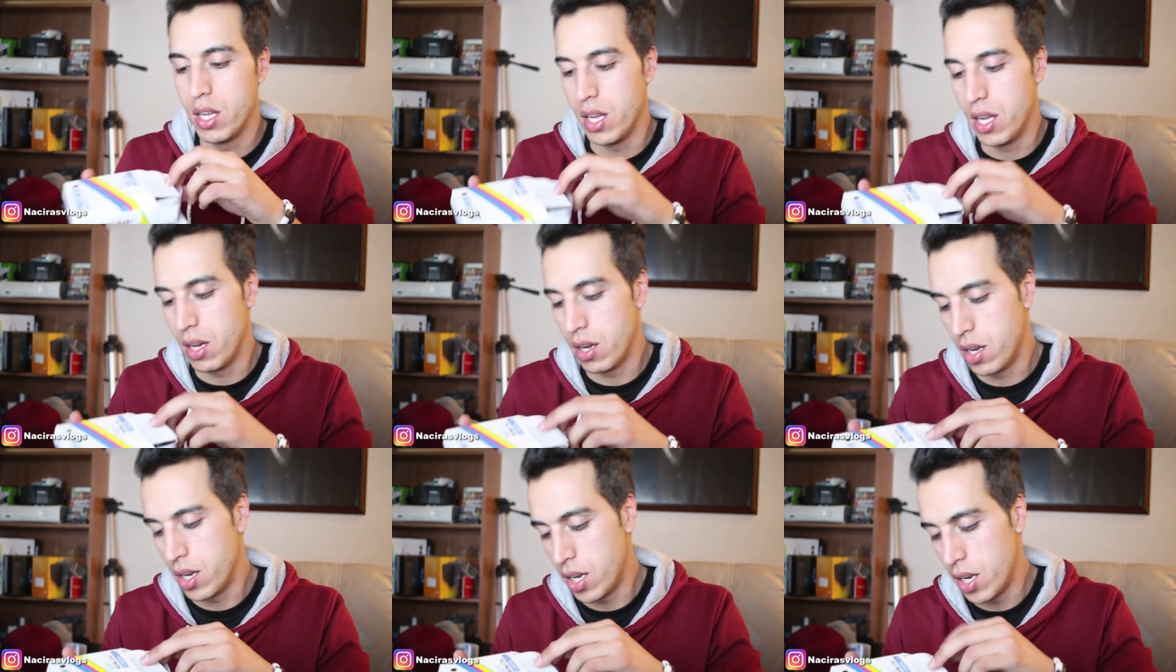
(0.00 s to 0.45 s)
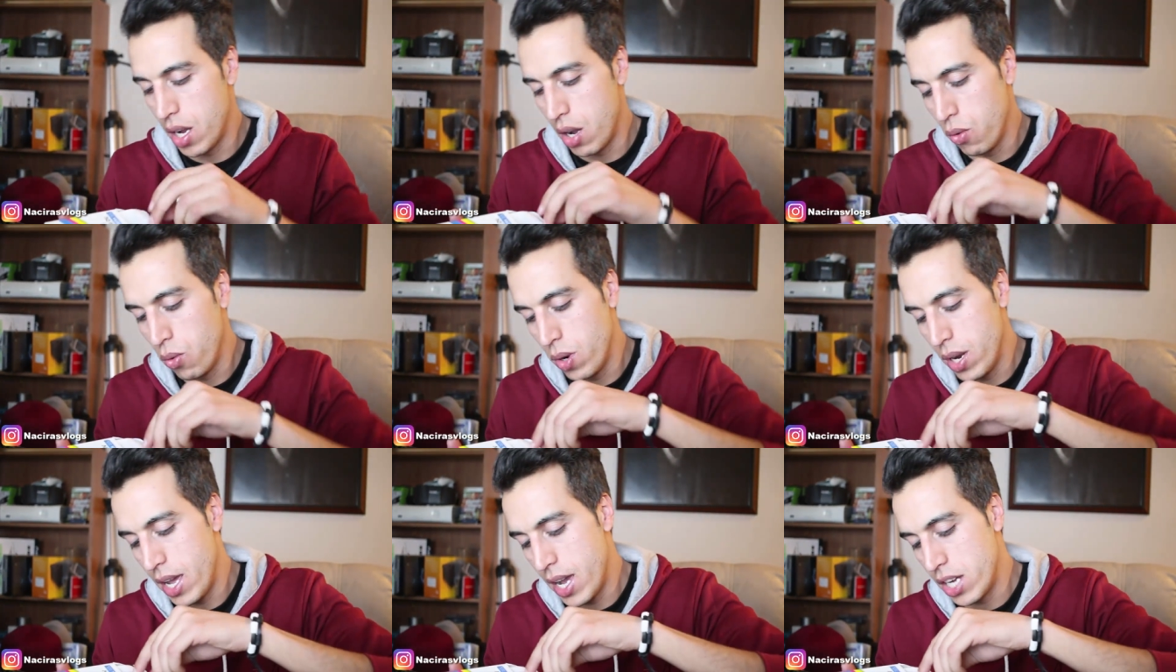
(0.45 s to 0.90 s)
آه،
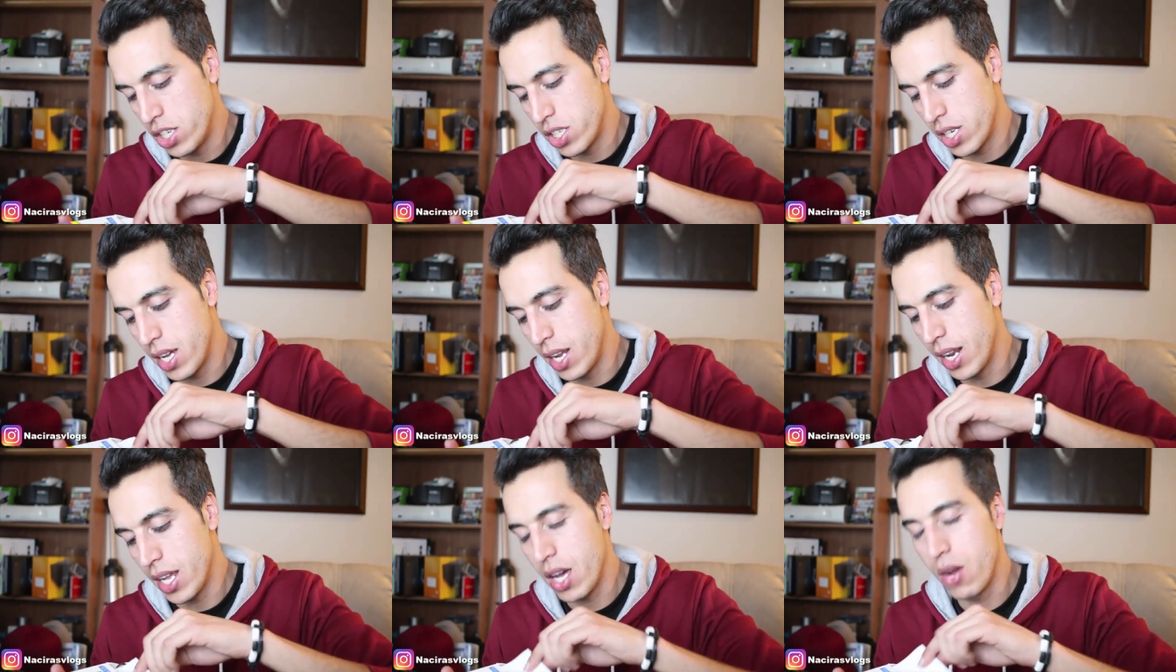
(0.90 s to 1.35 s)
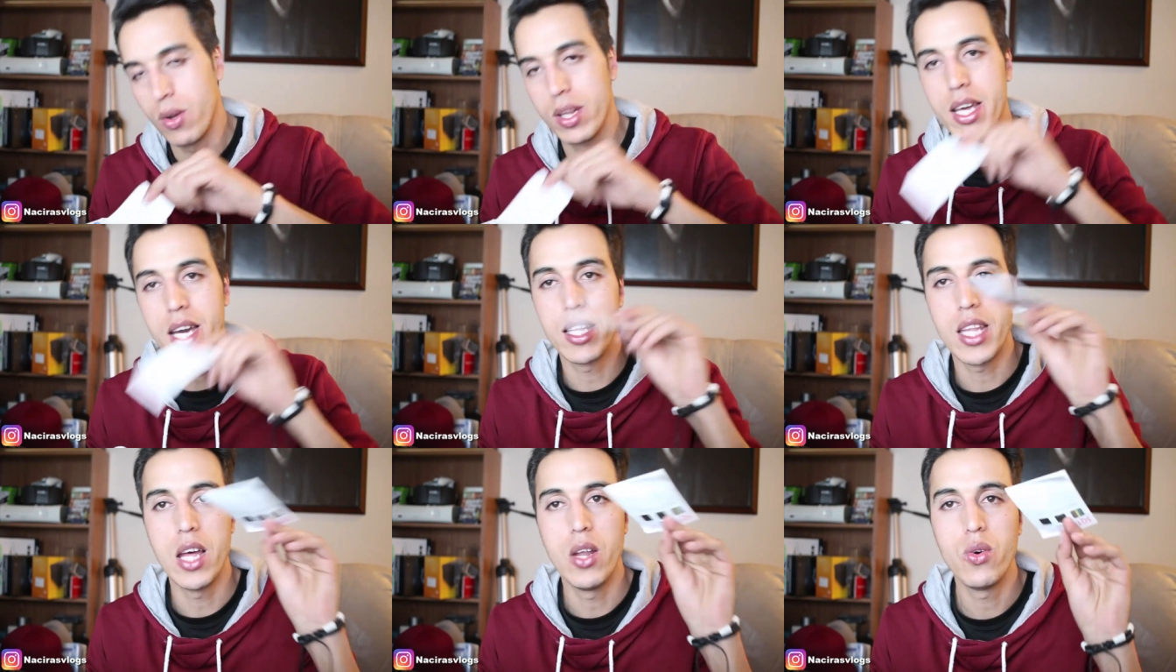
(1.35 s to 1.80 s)
اول حاجه كنلقاو
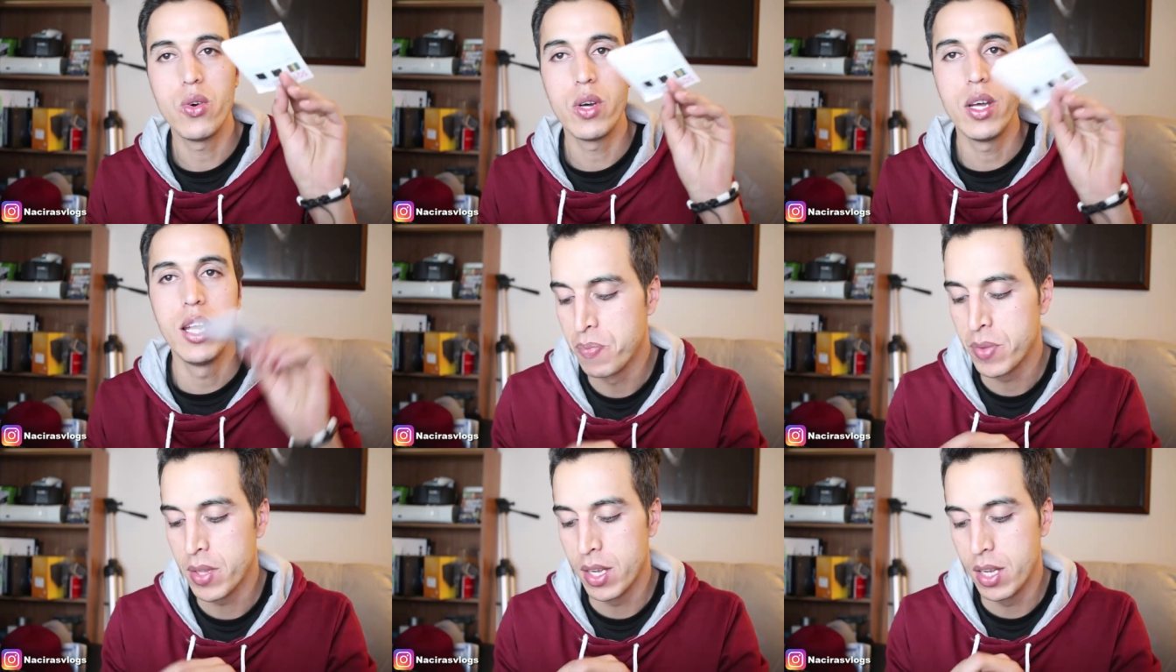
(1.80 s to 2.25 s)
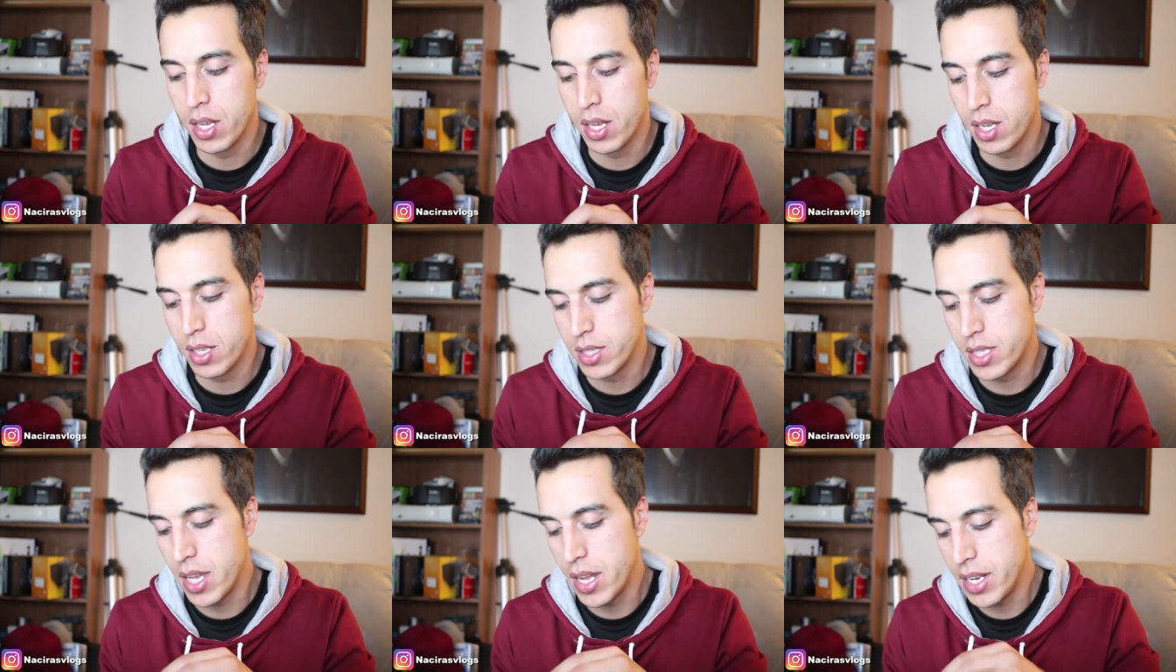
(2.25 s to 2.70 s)
الكتالوج
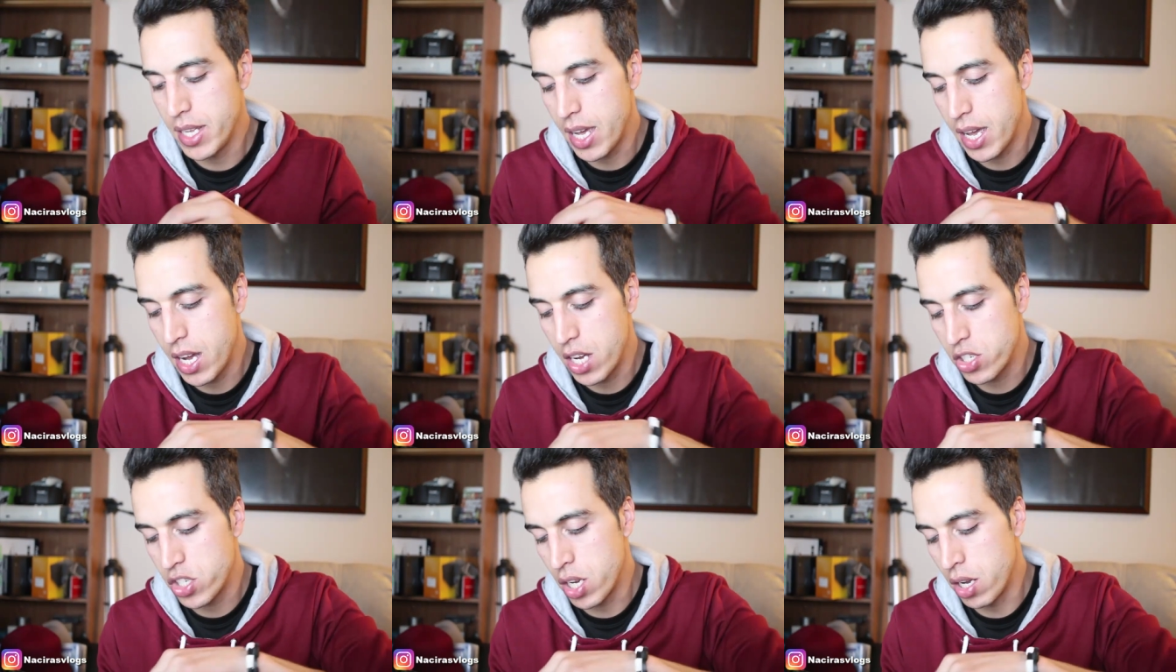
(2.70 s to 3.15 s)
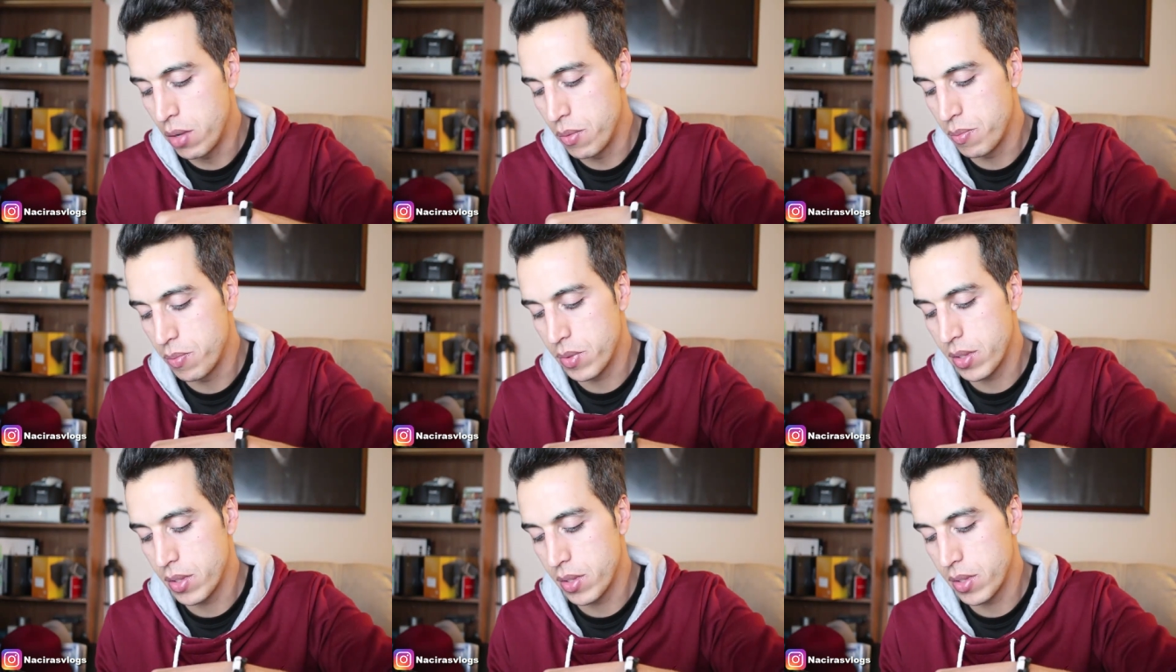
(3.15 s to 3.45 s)
ثاني حاجه